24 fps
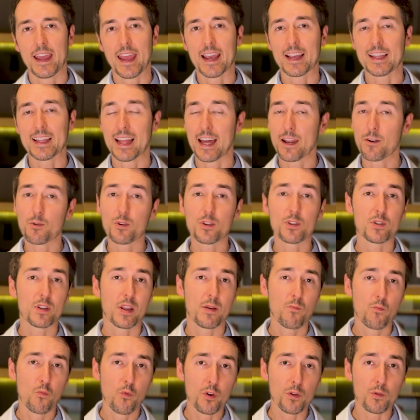É claro que isso é
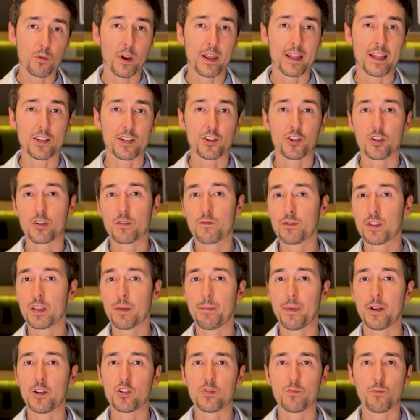muito relativo,
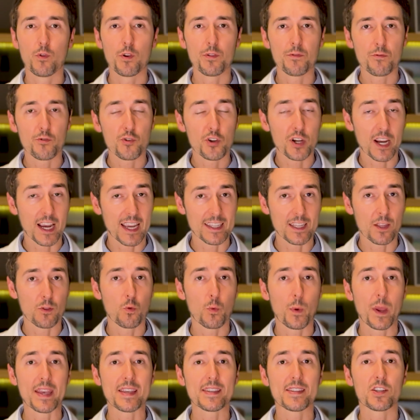depende muito de cada
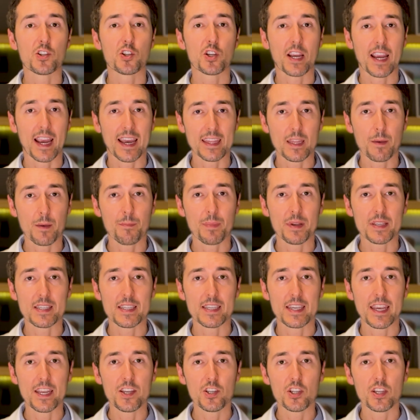doença, de cada
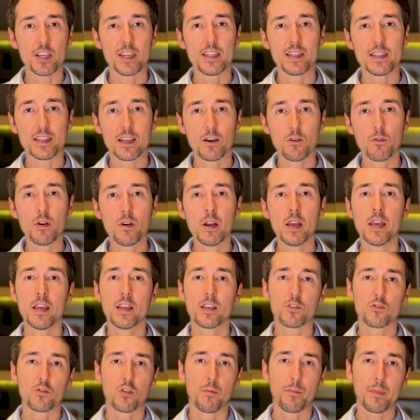paciente, então
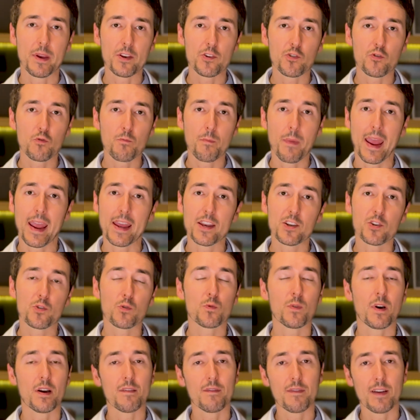somente o
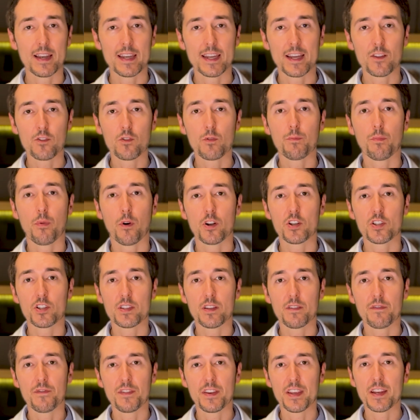médico avaliando pode
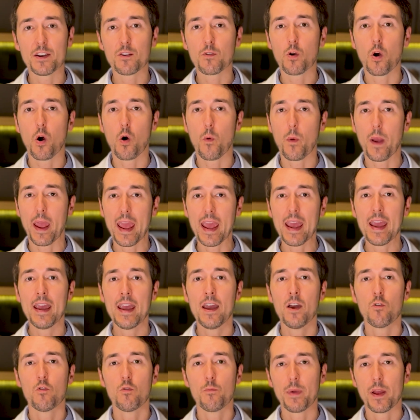definir qual
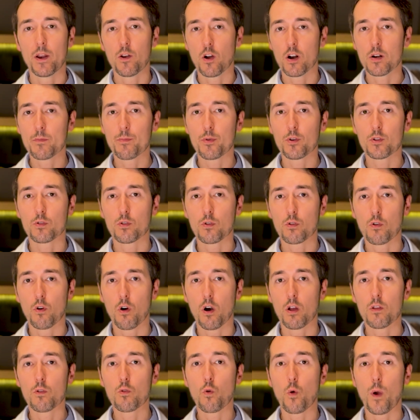é o melhor
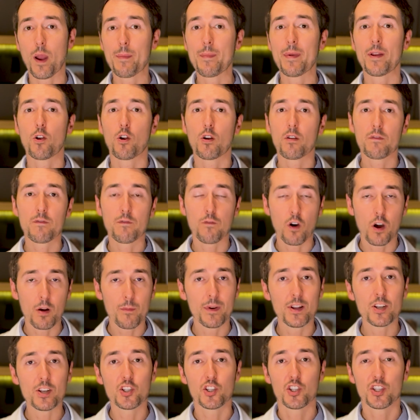protocolo, qual é a melhor
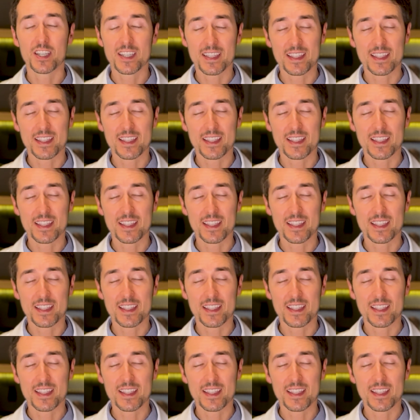forma de